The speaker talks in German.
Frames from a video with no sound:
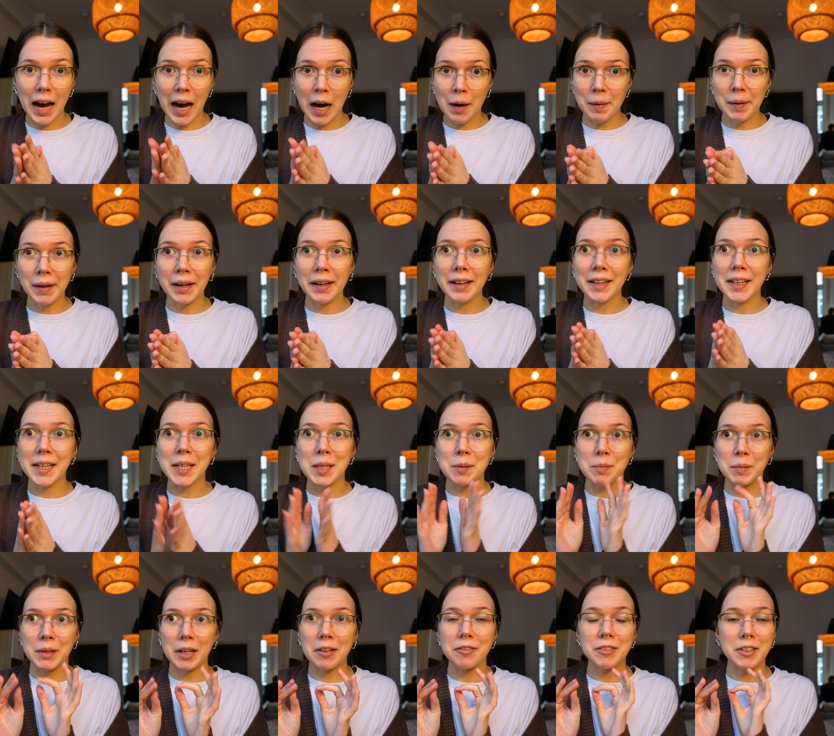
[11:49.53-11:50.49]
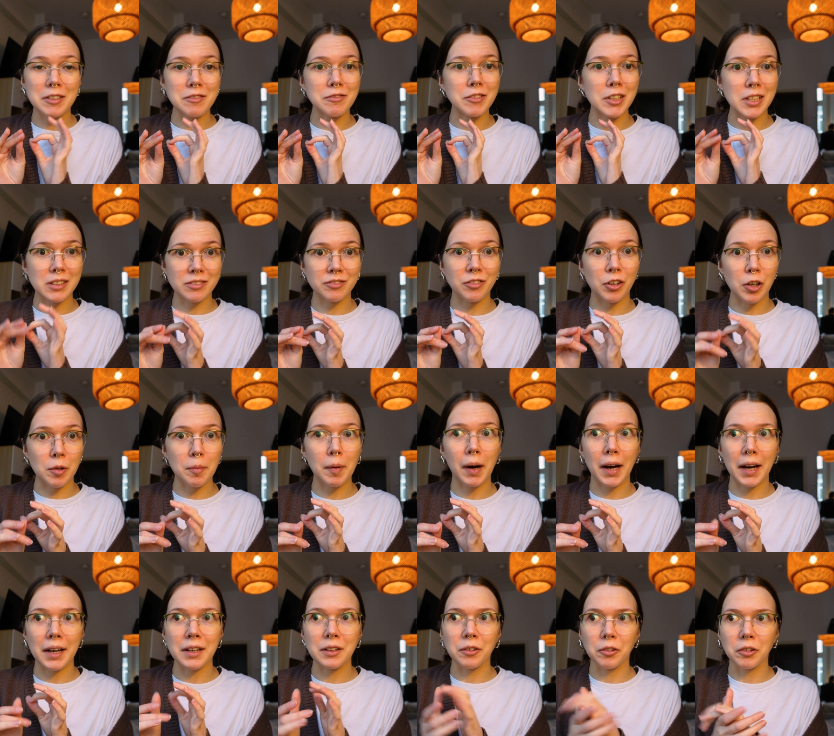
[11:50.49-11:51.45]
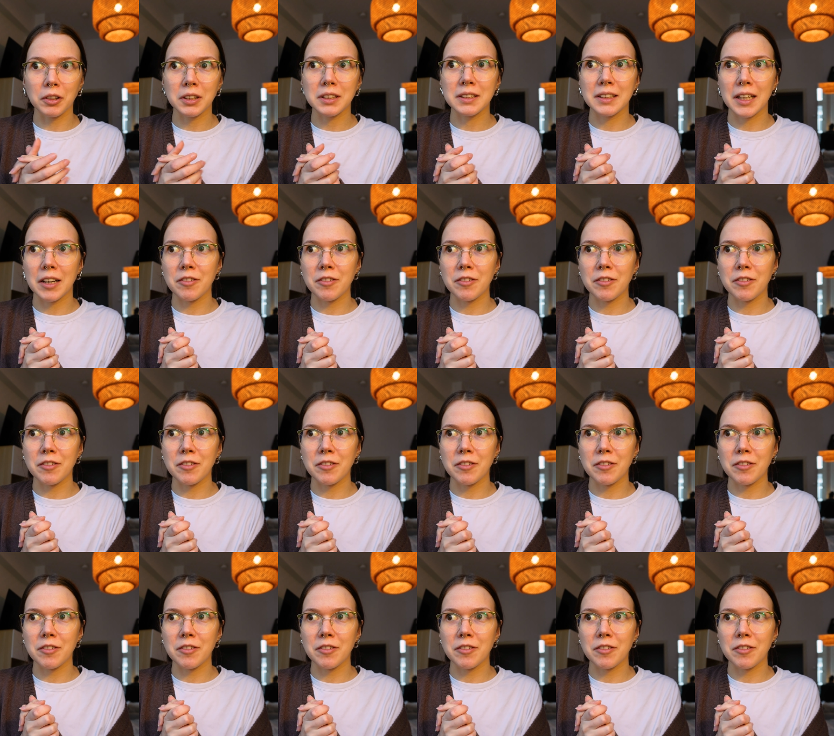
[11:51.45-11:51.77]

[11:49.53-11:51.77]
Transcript: Aber ich bin auf jeden Fall voll beeindruckt